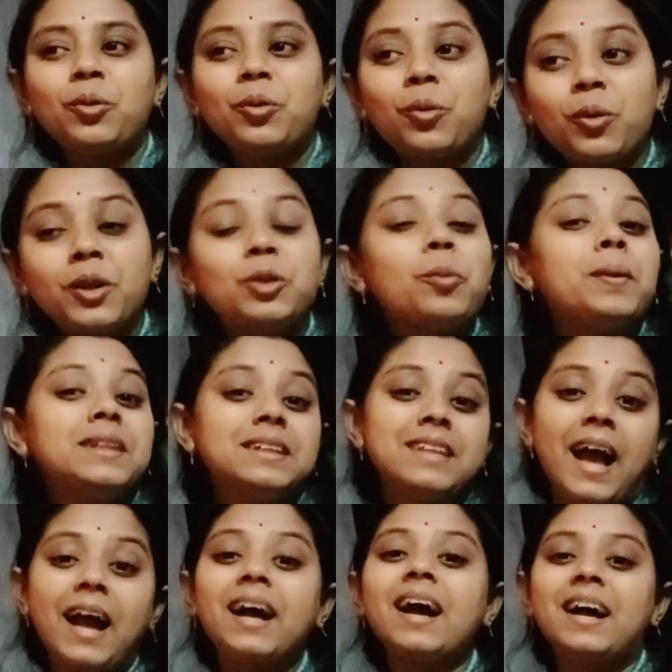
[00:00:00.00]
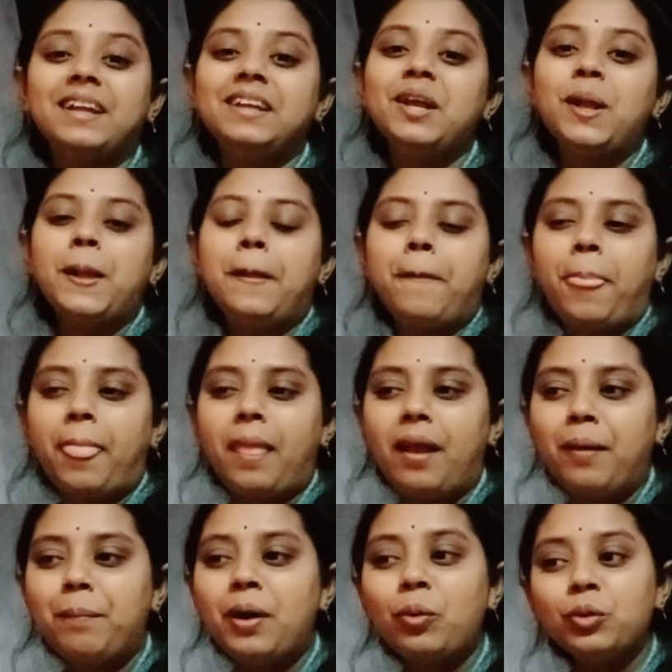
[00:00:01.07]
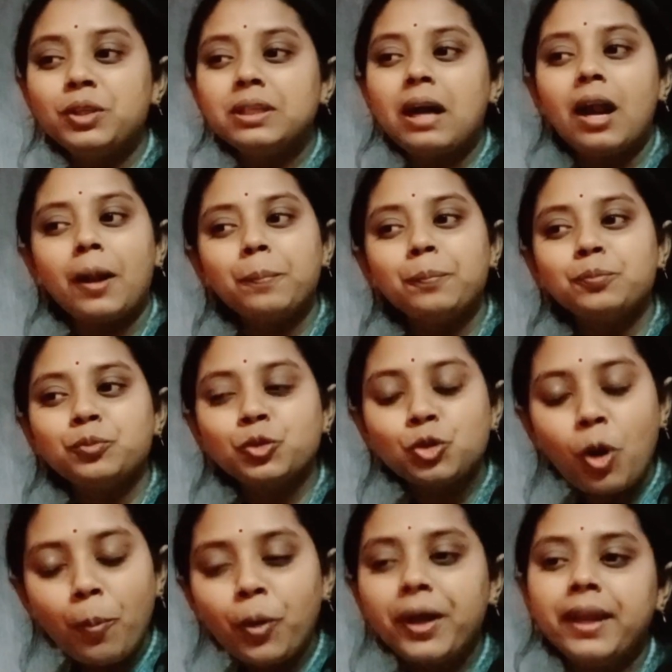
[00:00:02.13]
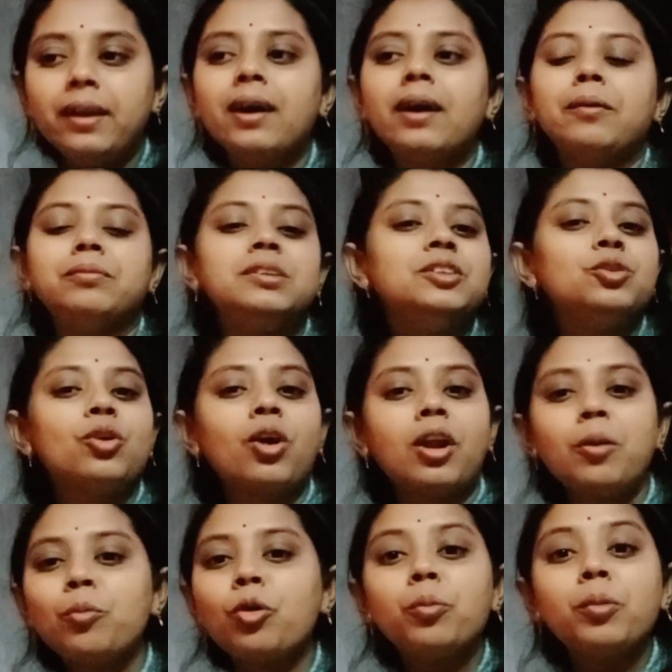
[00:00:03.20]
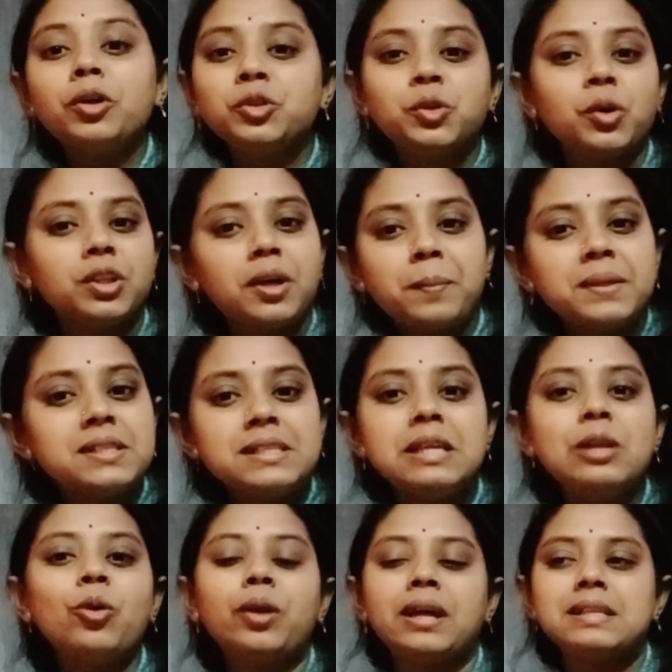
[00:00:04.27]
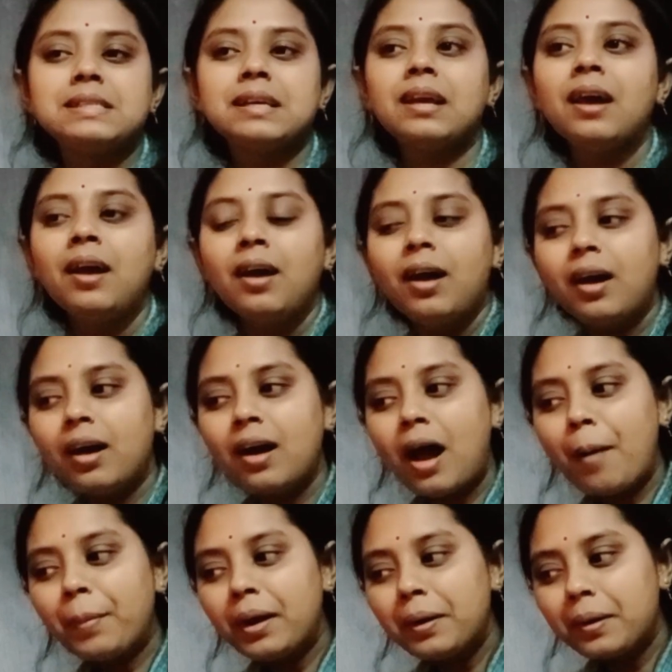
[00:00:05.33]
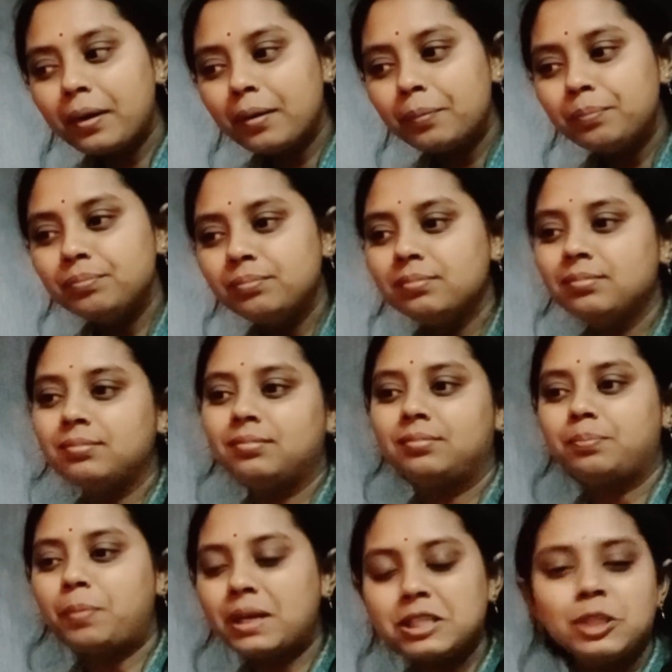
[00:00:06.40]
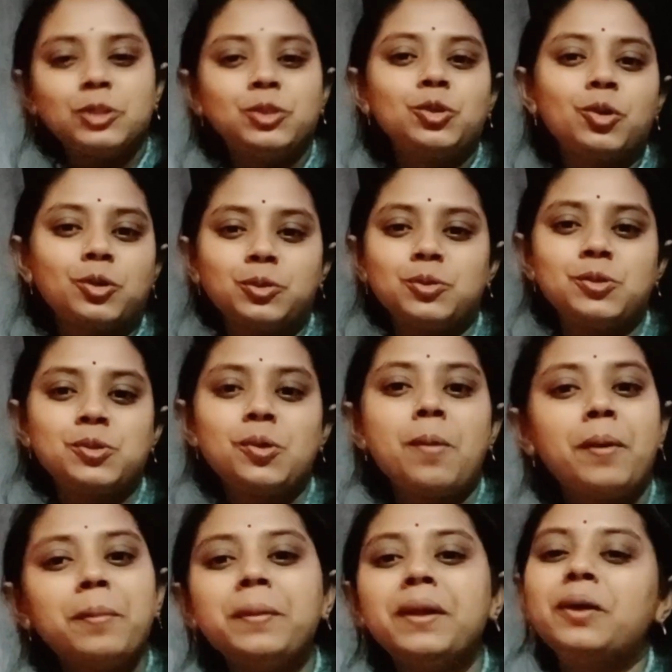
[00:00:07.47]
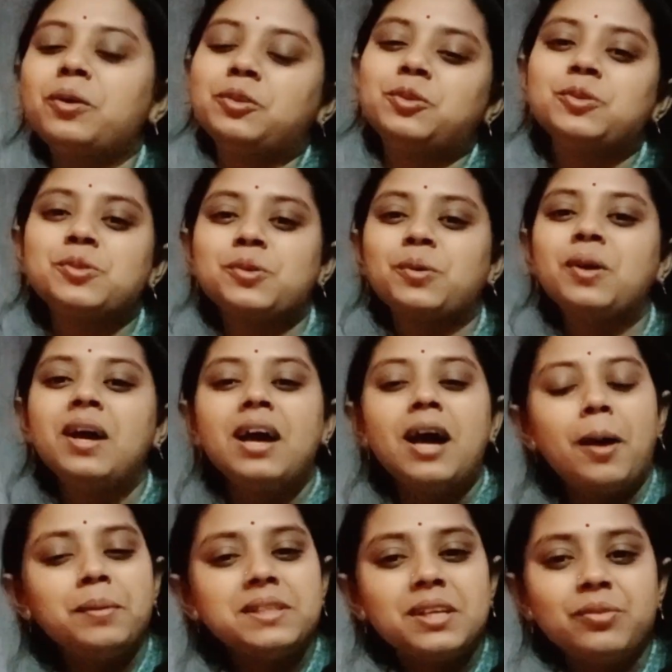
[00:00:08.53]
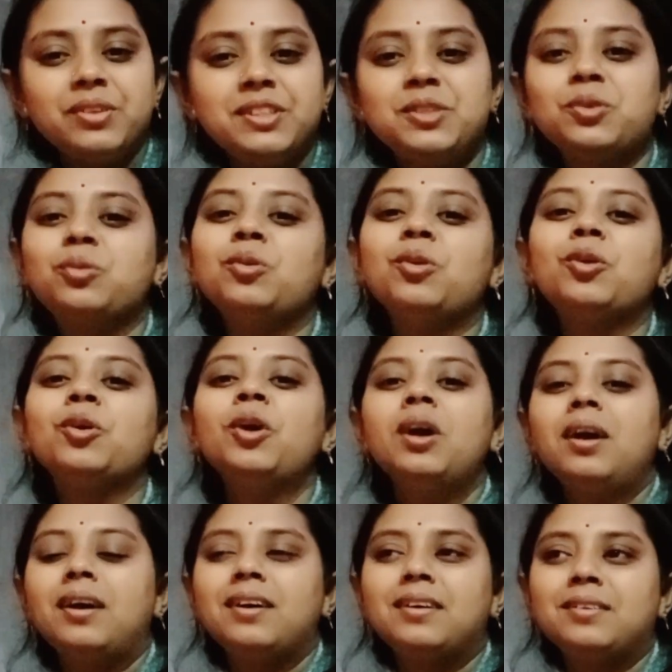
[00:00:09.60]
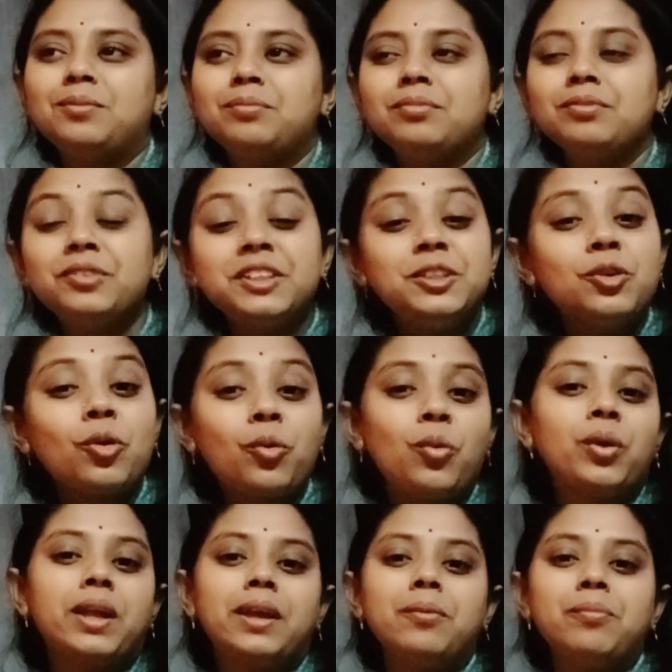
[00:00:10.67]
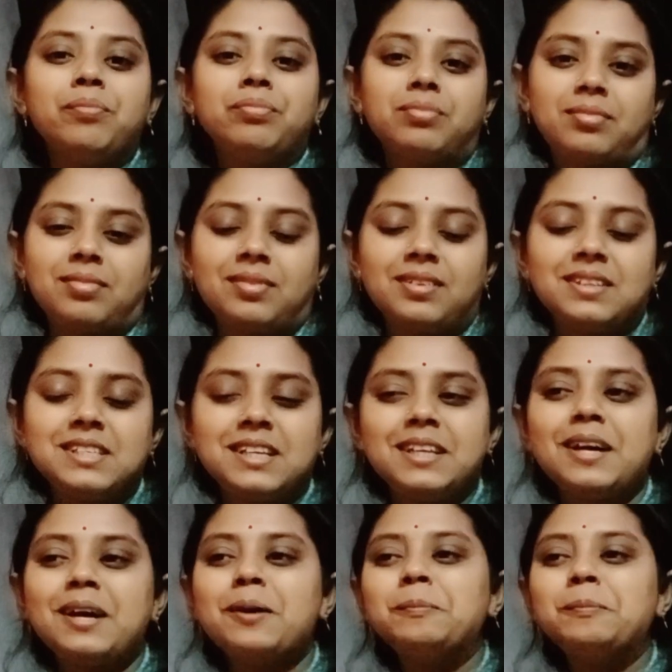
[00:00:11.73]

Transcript: করে তোমাদের দেখাই বা ওই খারাপ সময়ে না ভিডিও করার মন মানসিকতা আমার ছিল না যে আমার পাশের জন অসুস্থ আমার মেয়ে অসুস্থ আমি সেই ভিডিওগুলো ভিডিও করে সেটা